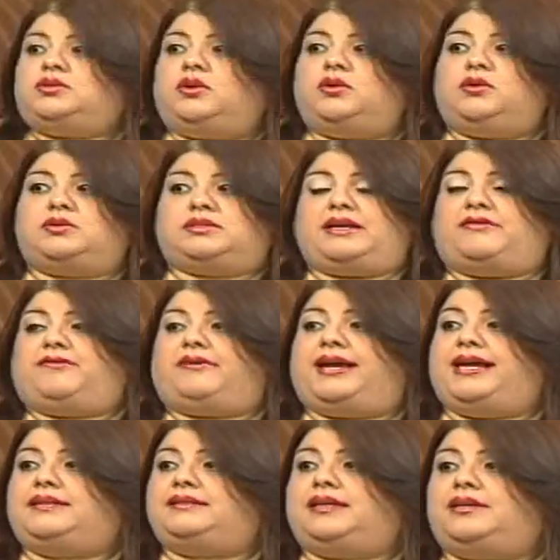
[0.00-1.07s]
todo se
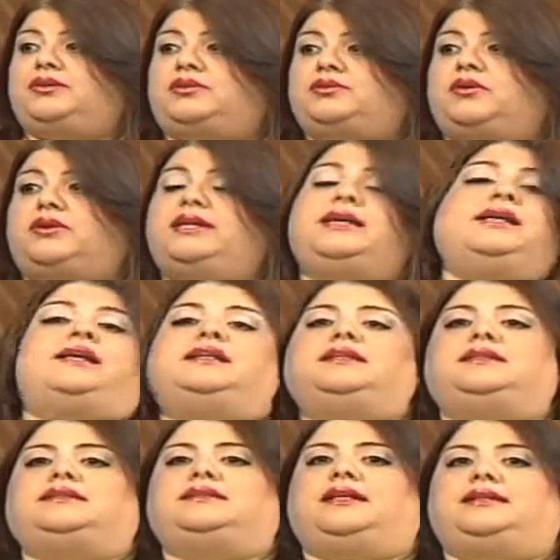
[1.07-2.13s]
afecta, yo estoy
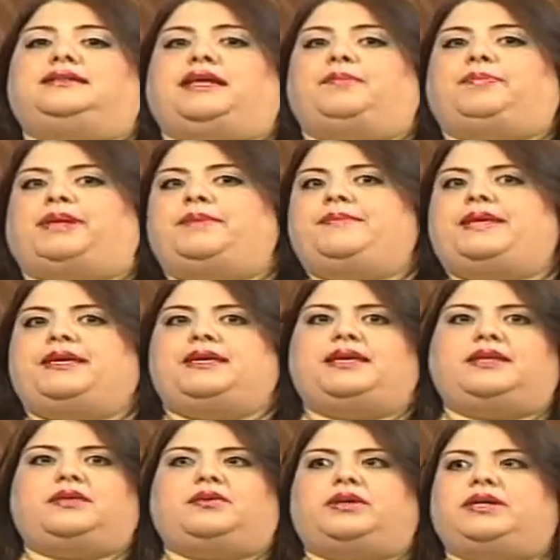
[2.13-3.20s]

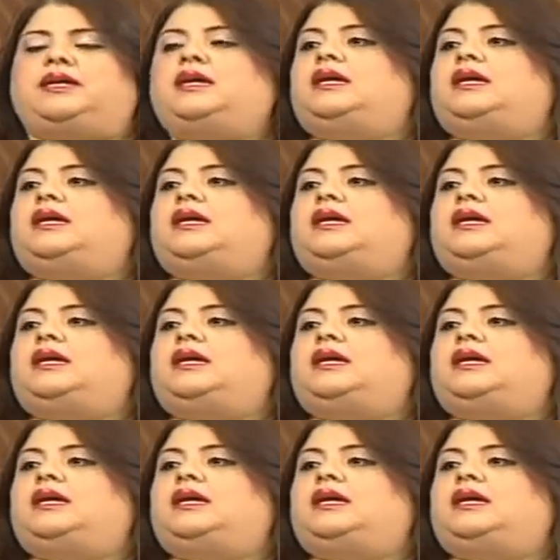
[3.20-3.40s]
deprimido